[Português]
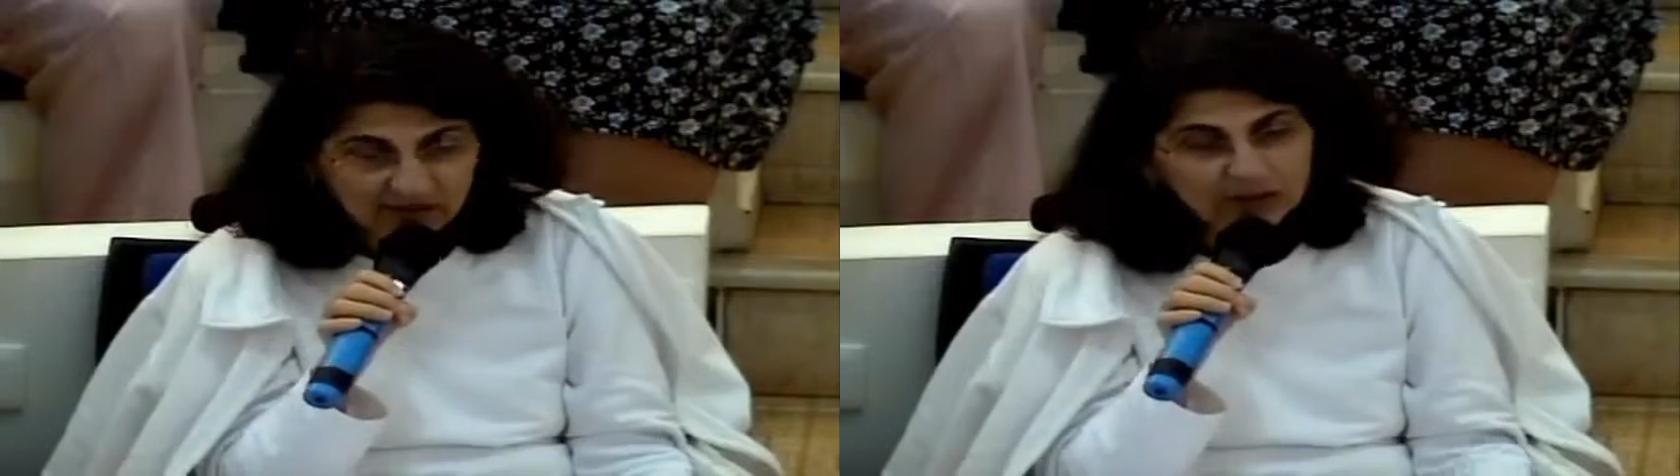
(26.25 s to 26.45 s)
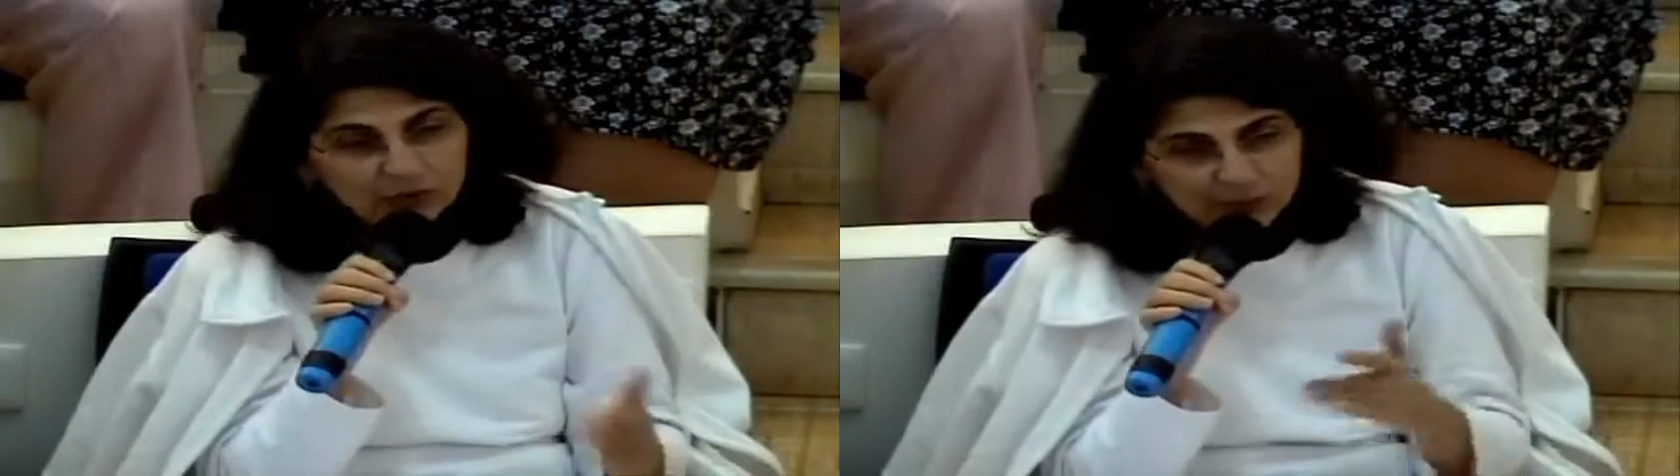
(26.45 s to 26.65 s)

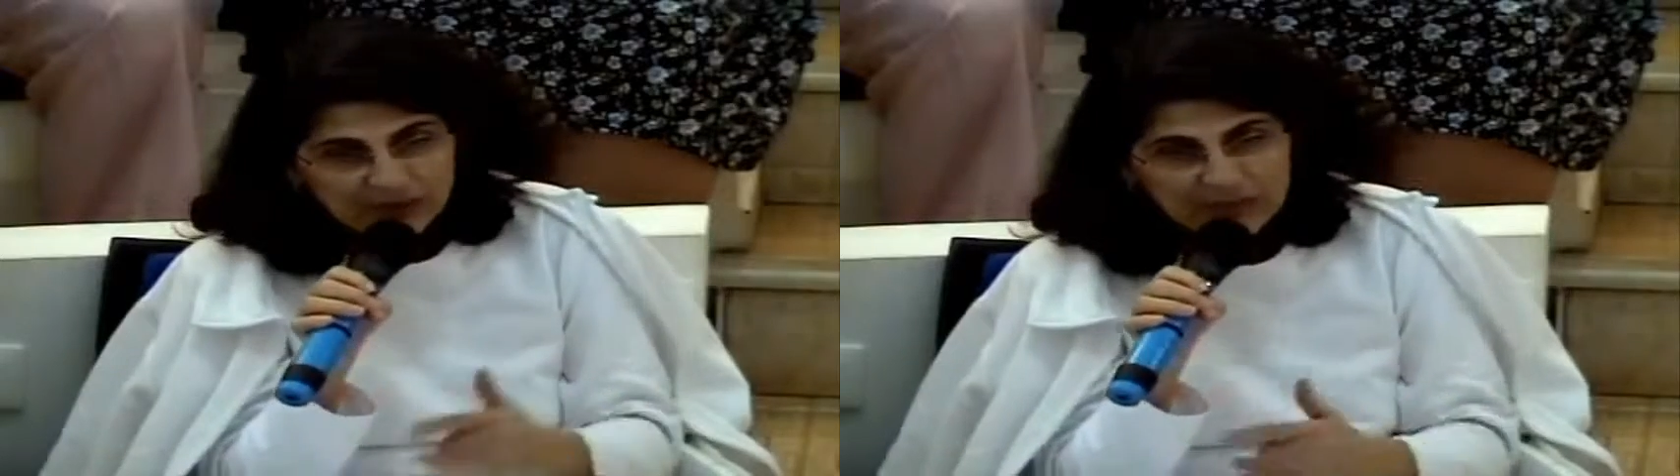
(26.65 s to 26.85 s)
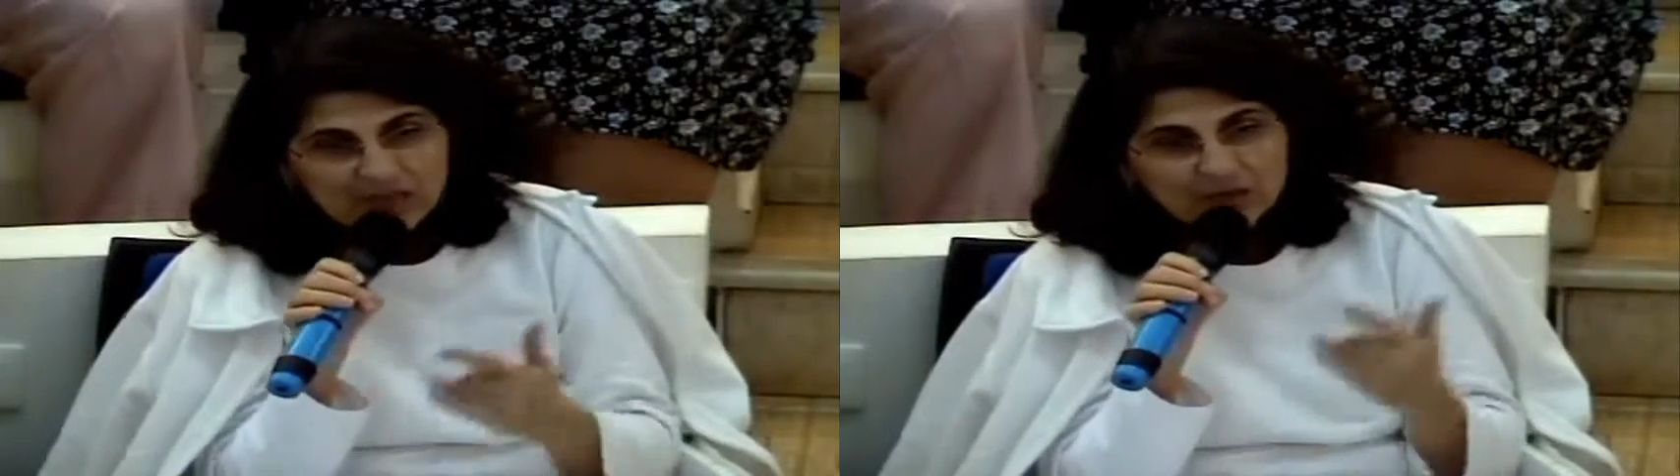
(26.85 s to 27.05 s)
e do
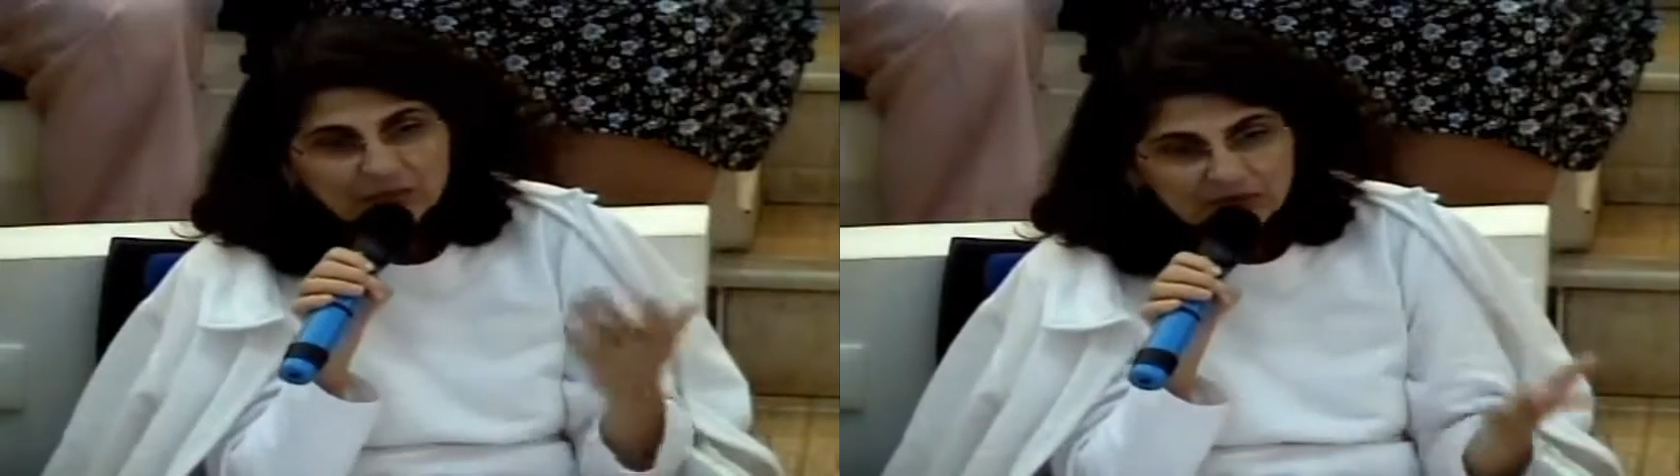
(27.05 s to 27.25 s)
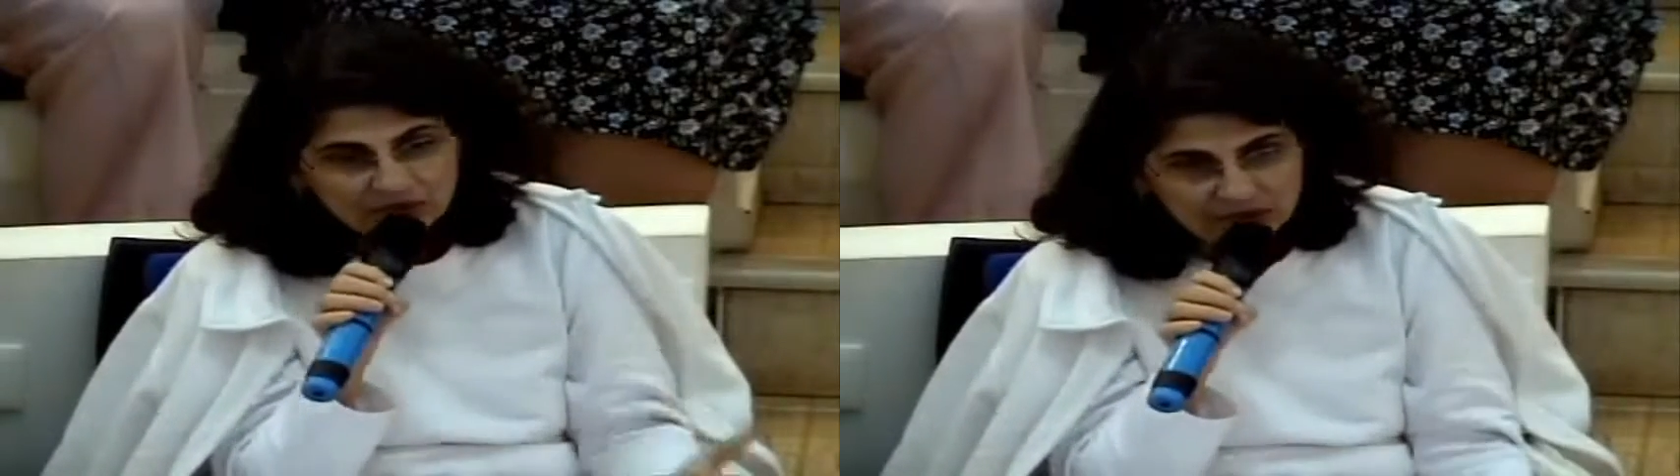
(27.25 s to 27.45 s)

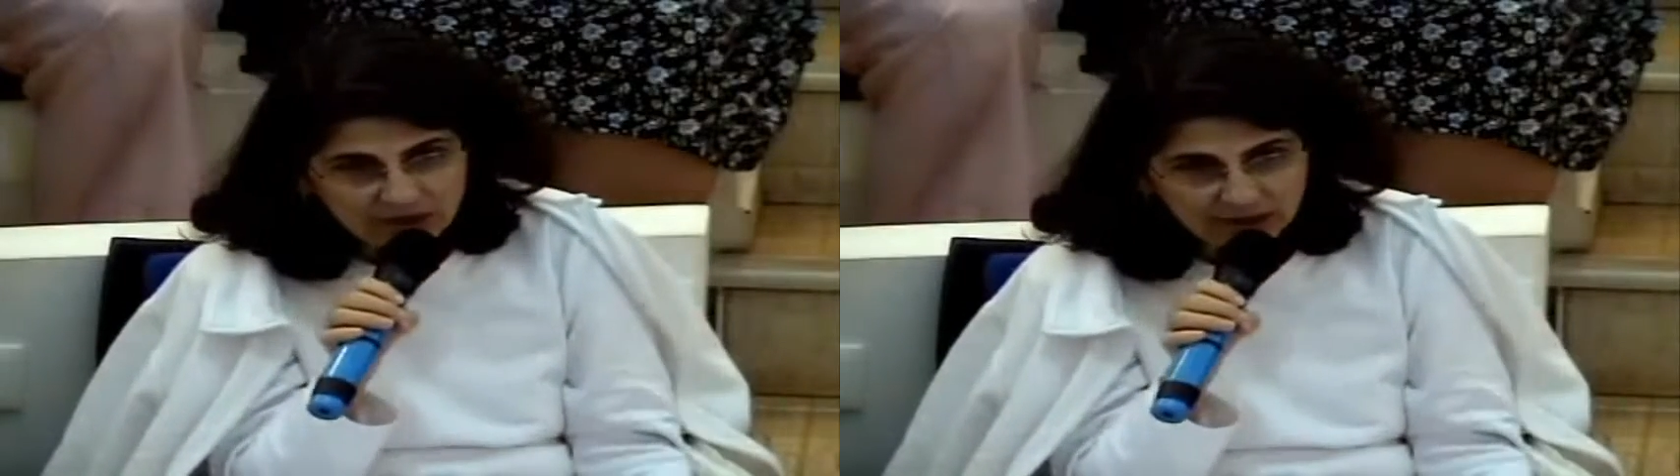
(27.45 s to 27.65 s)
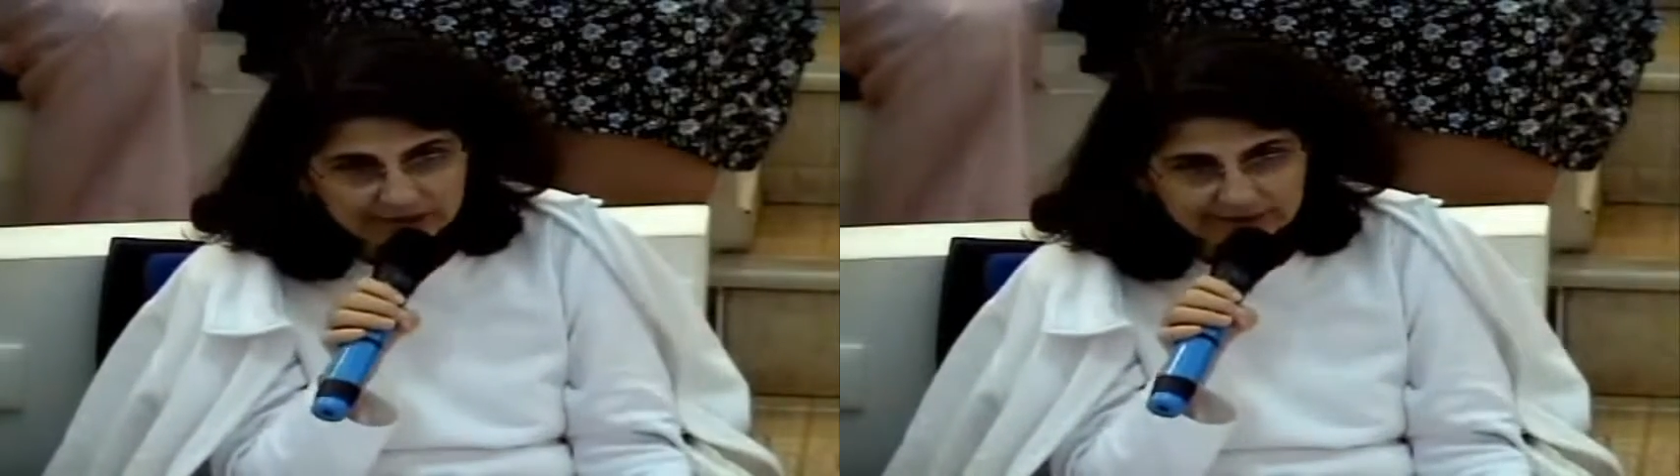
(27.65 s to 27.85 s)
princípio da
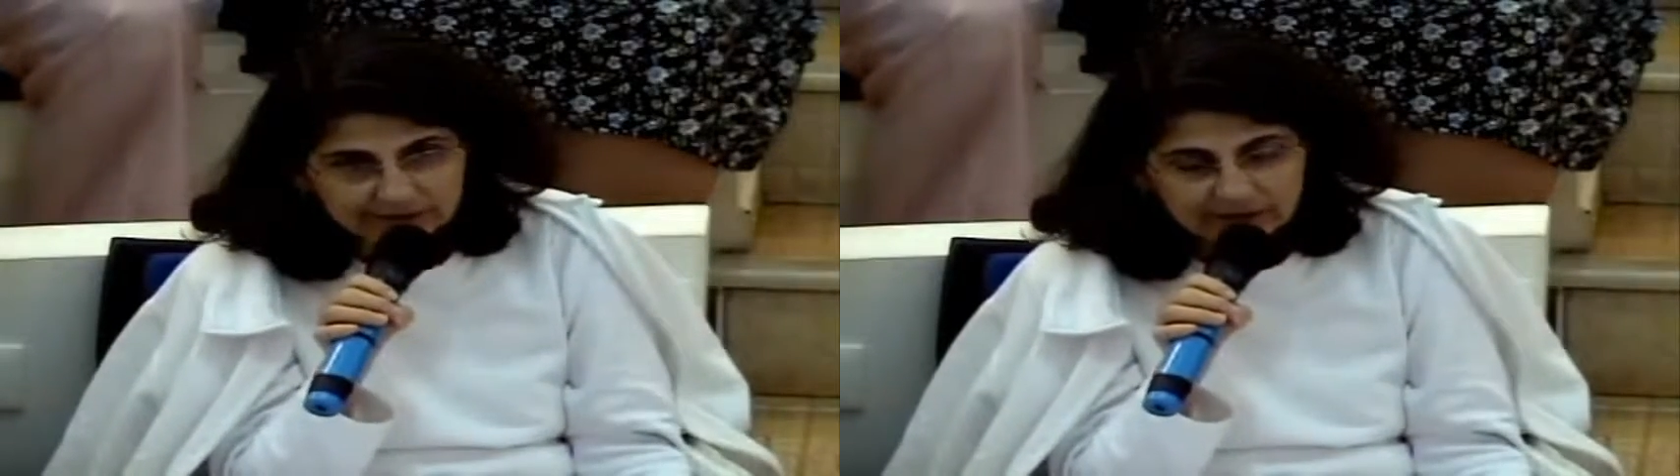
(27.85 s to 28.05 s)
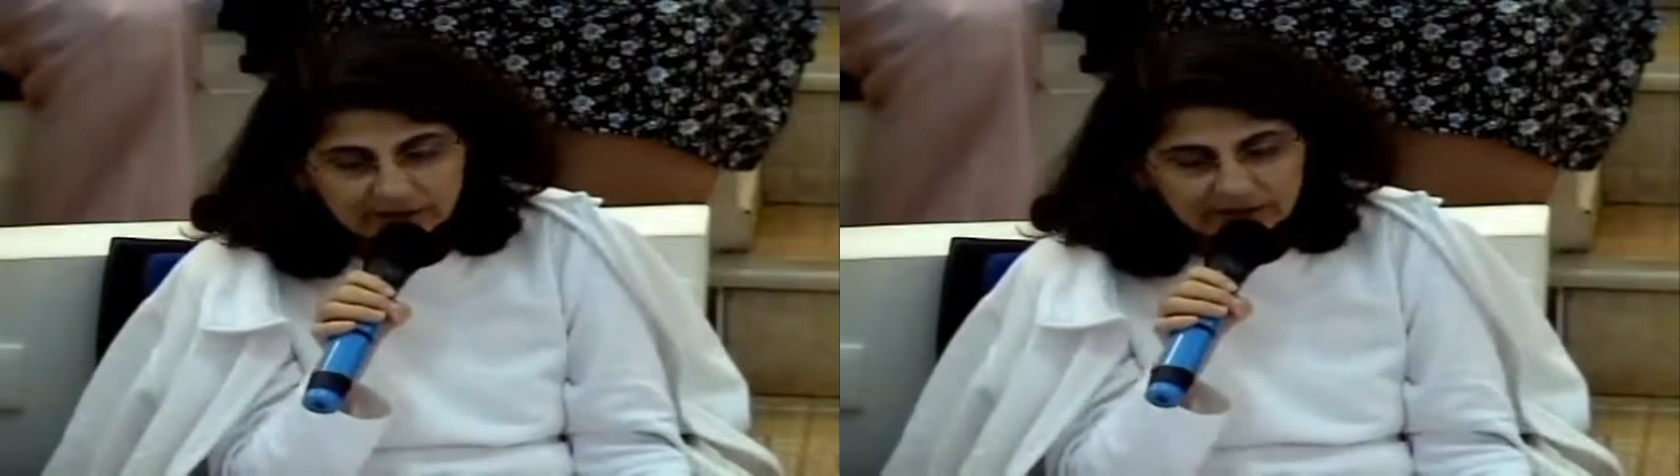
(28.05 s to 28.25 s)
descrença.